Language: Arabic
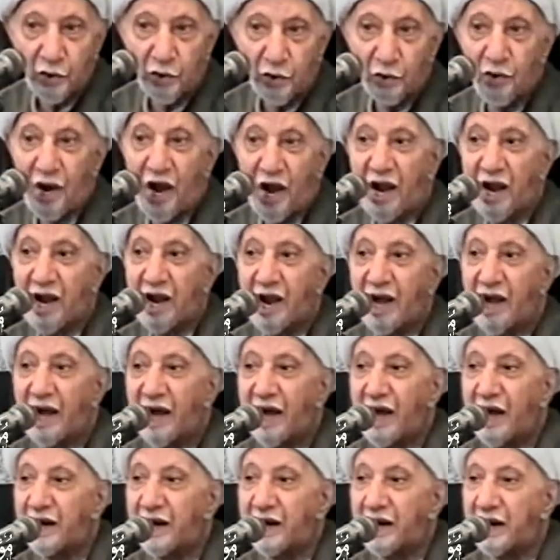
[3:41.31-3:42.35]
وعلى
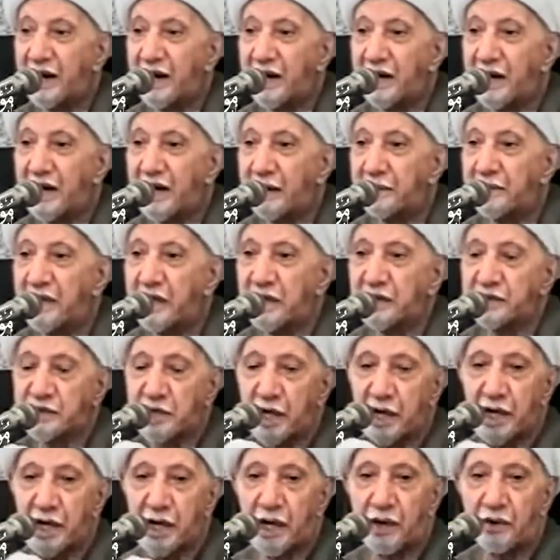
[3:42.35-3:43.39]
أن النبي
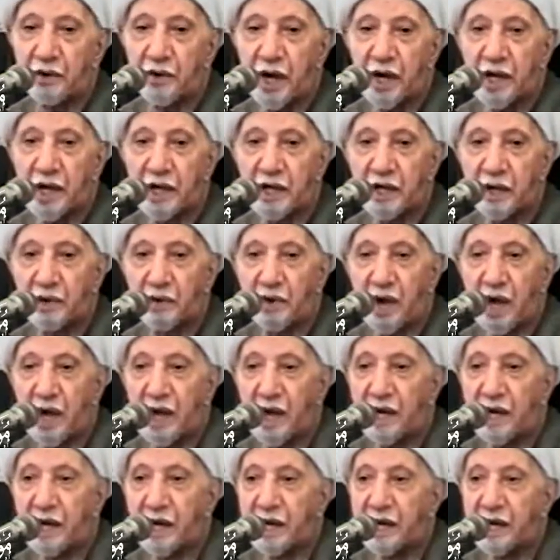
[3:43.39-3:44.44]
صلى الله عليه
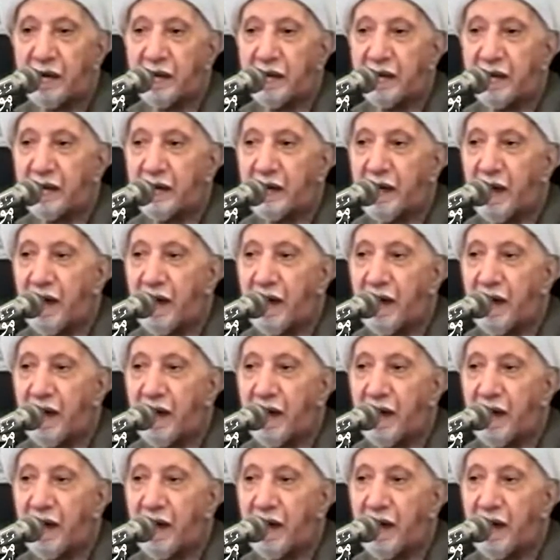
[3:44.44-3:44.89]
وآله